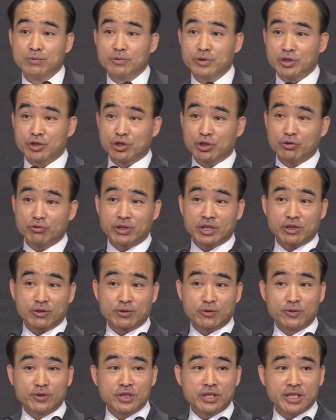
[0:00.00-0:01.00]
우리
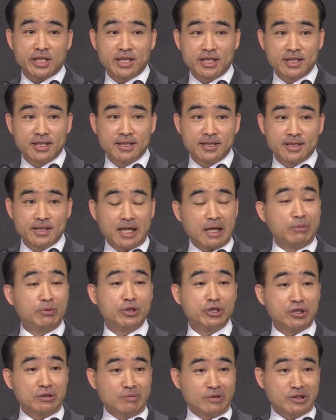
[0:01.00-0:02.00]
초등학교 동창
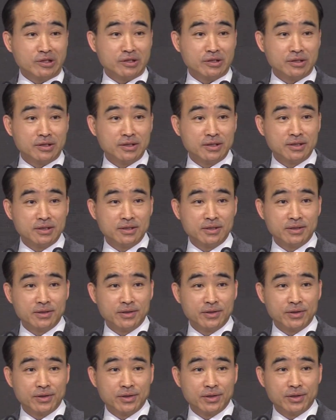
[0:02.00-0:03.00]
아버님은
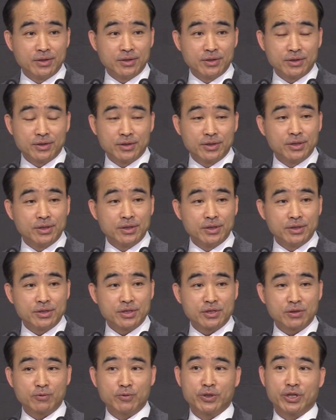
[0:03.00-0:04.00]

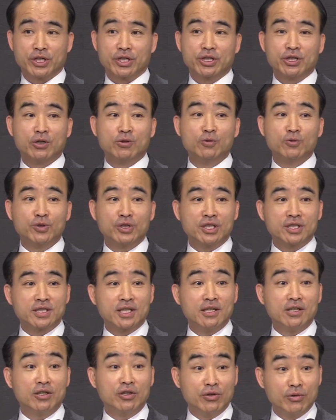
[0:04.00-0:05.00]
시골에 경운기
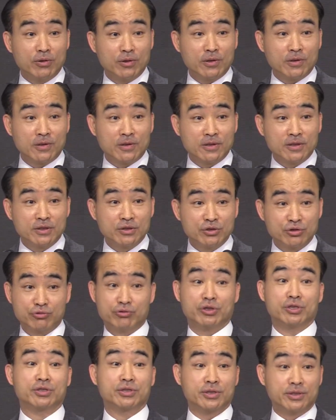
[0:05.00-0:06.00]
살리려고
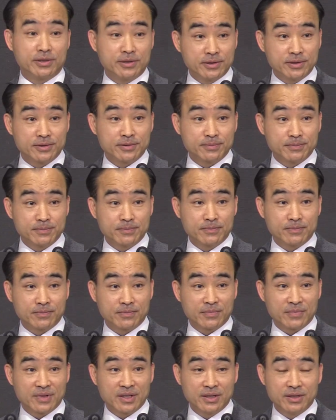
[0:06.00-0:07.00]
죽었어요.
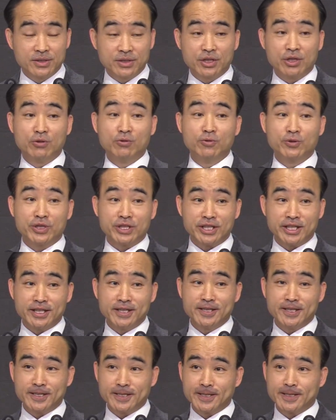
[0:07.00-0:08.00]
경운기
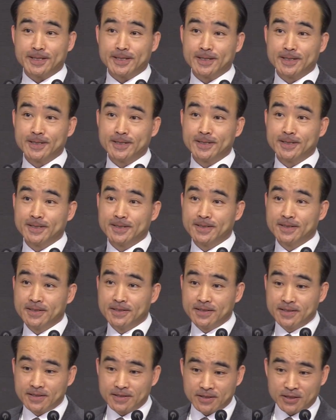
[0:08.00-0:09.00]
옛날에
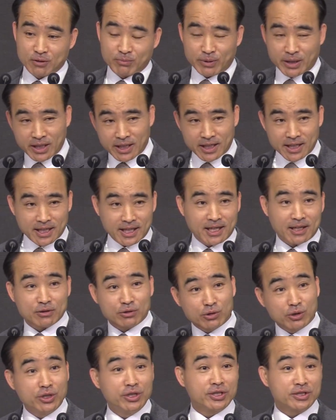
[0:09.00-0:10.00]
이렇게 막
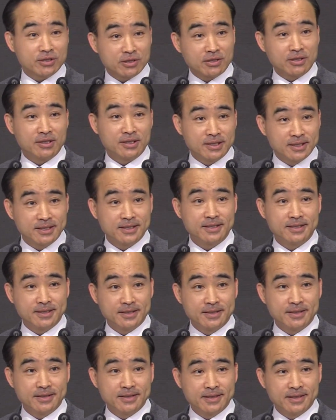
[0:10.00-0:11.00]
돌려서
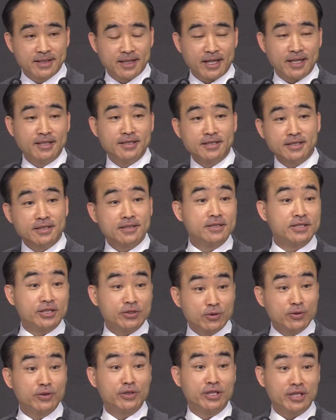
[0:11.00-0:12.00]
엔진
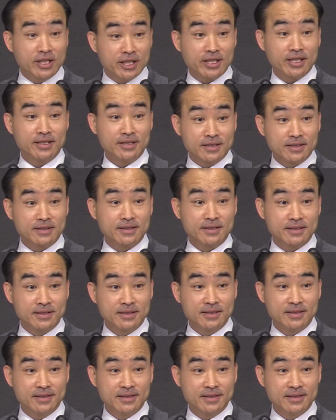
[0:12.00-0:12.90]
시동 걸 때가 있었어.